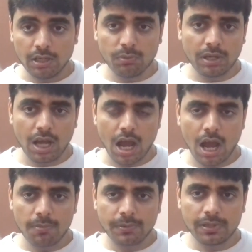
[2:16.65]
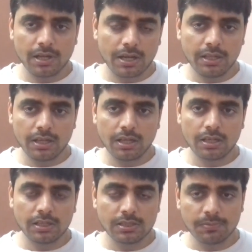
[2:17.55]
इवन आपकी गाड़ी
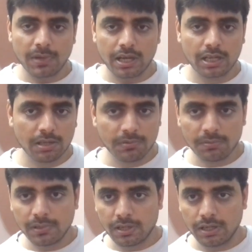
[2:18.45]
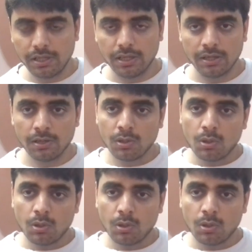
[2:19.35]
अगर किसी पार्किंग में भी खड़ी है